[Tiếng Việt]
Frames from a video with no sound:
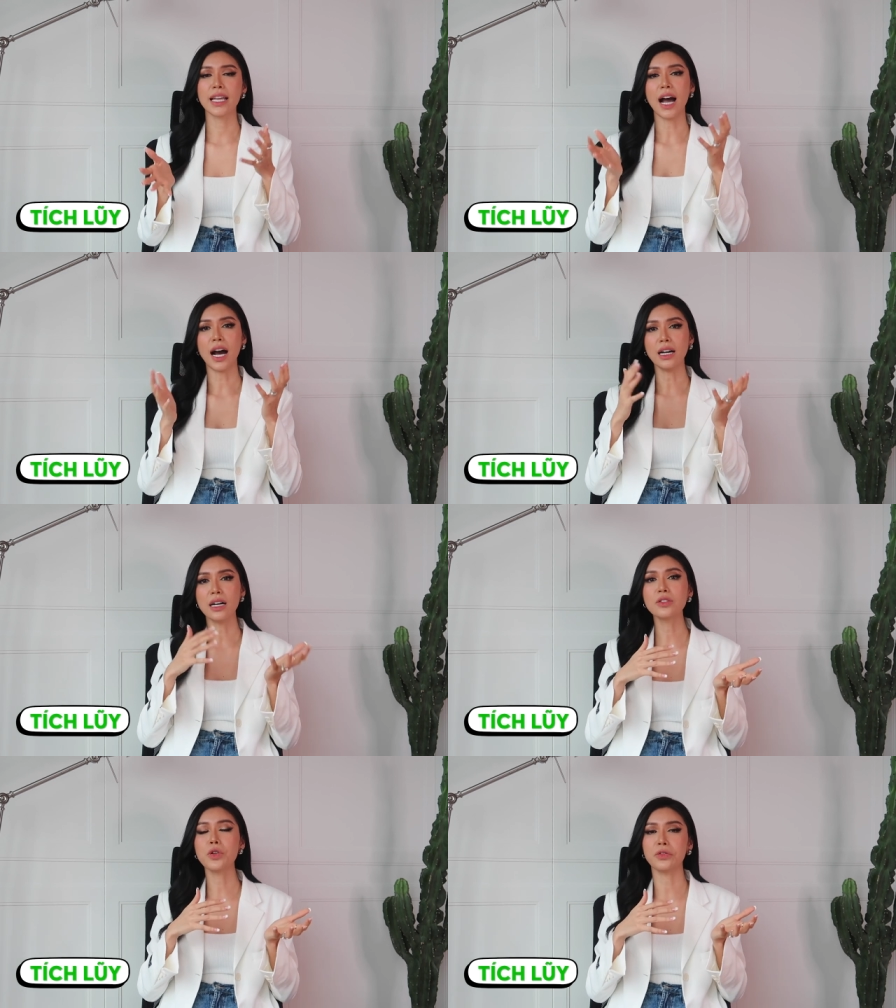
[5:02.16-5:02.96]
thì ở
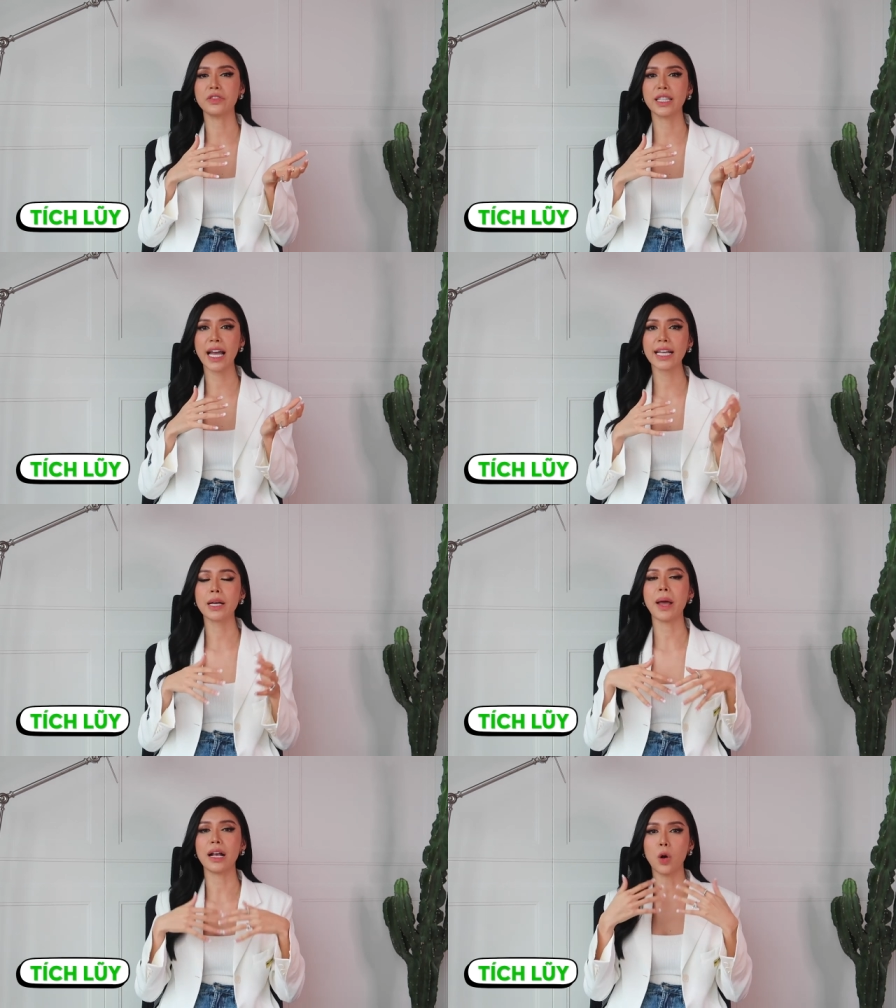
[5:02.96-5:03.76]
ứng dụng FinHay
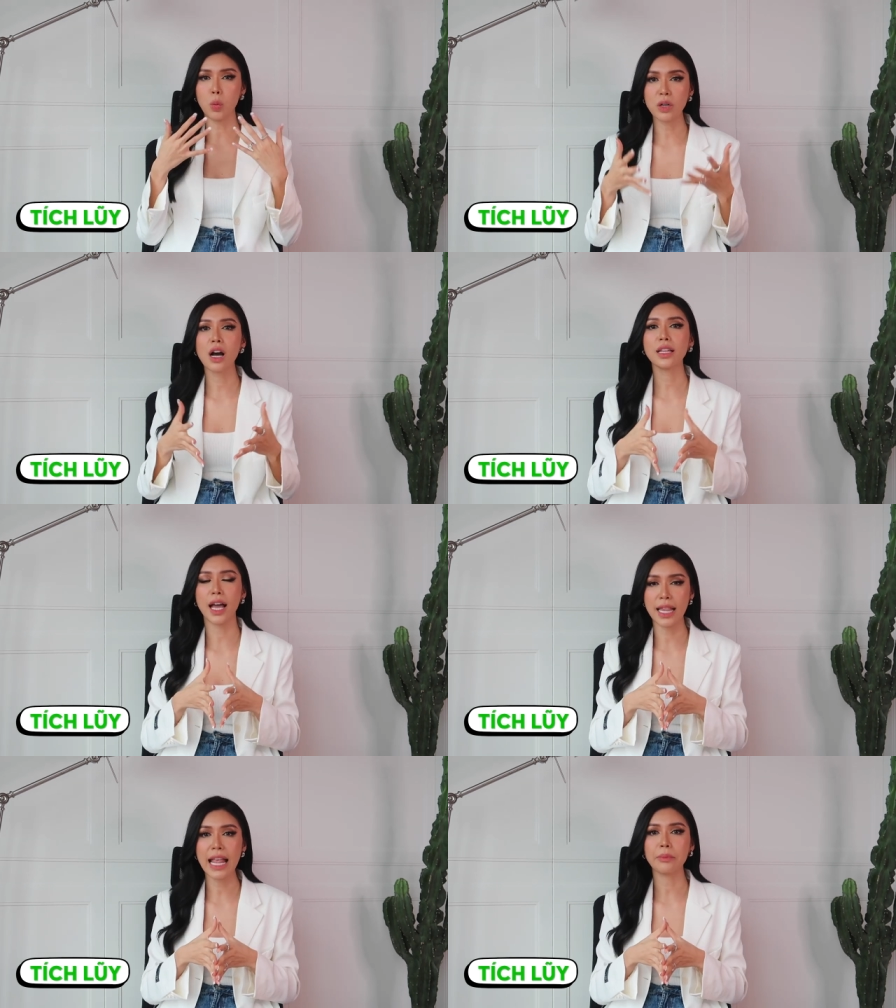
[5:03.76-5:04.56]
các bạn cũng có
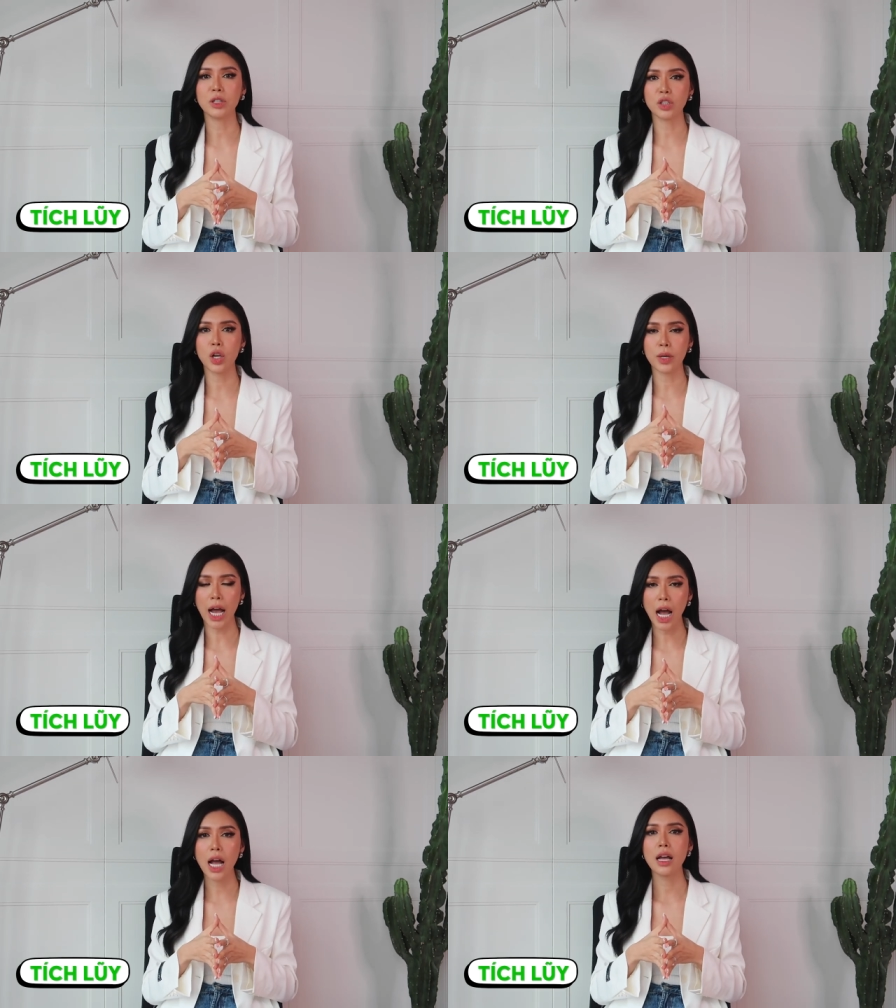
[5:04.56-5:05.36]
thể làm được điều
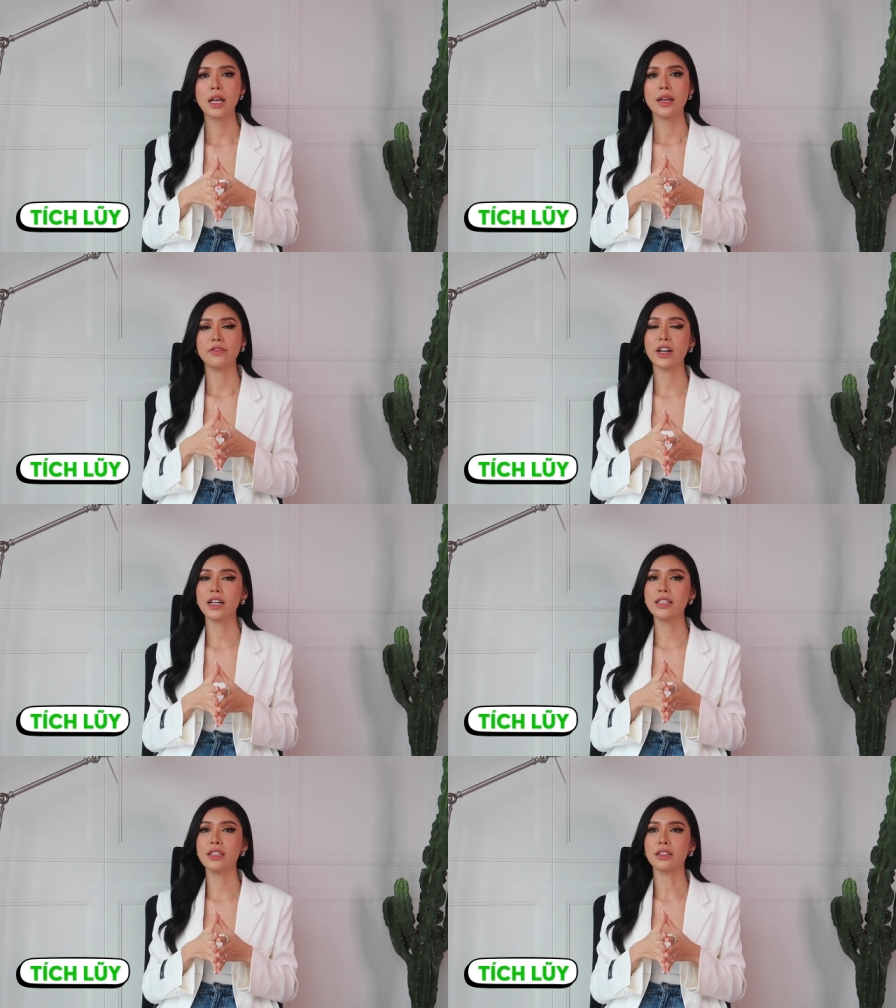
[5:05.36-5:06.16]
đó
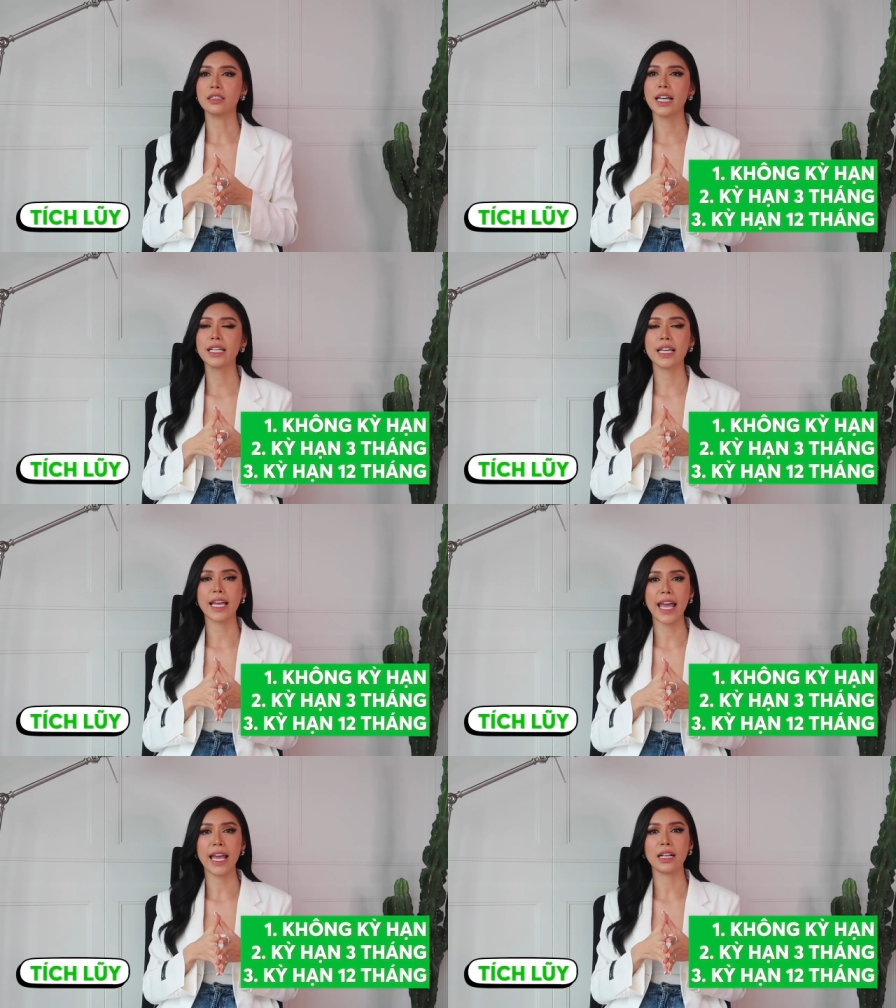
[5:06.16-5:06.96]
với những cái kỳ
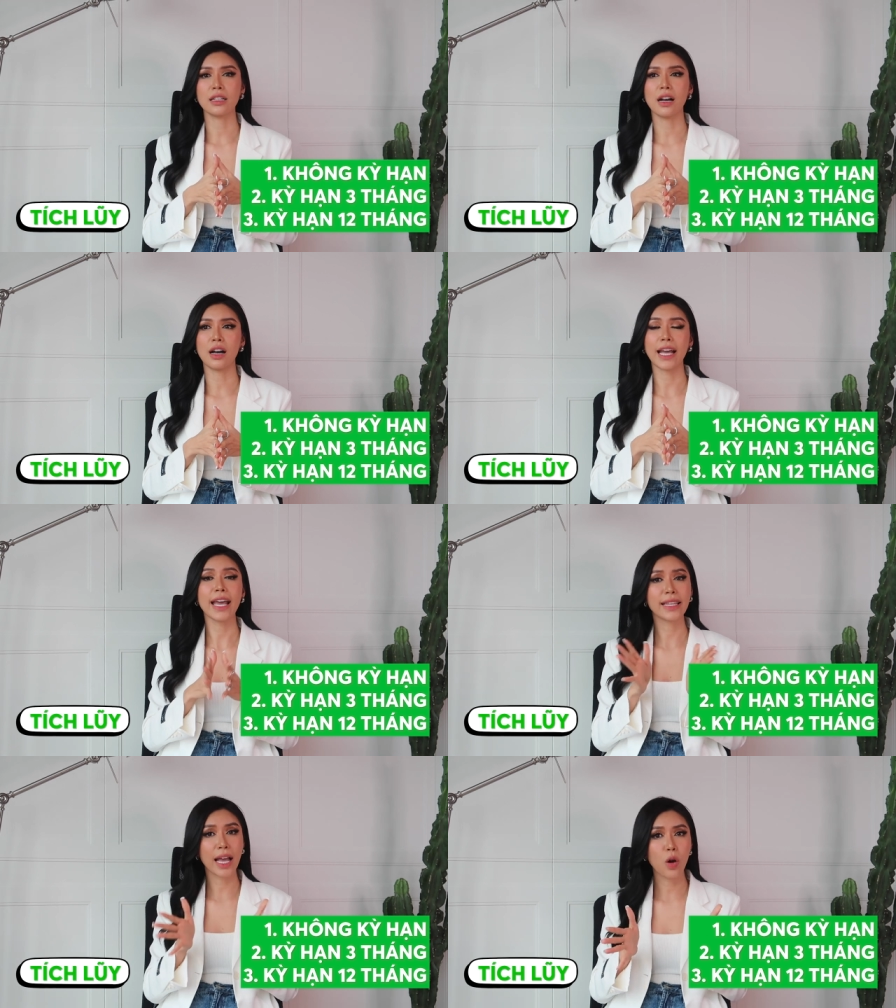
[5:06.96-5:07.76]
hạn ờ,
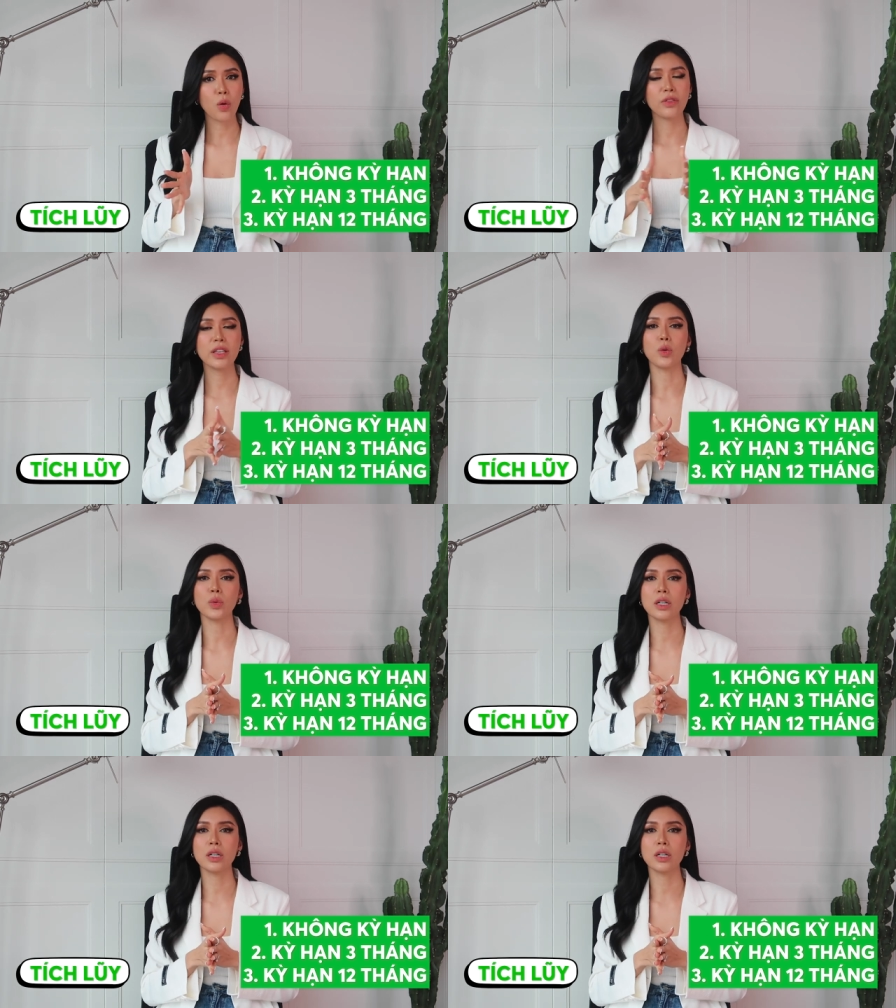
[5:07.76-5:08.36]
khác nhau ví dụ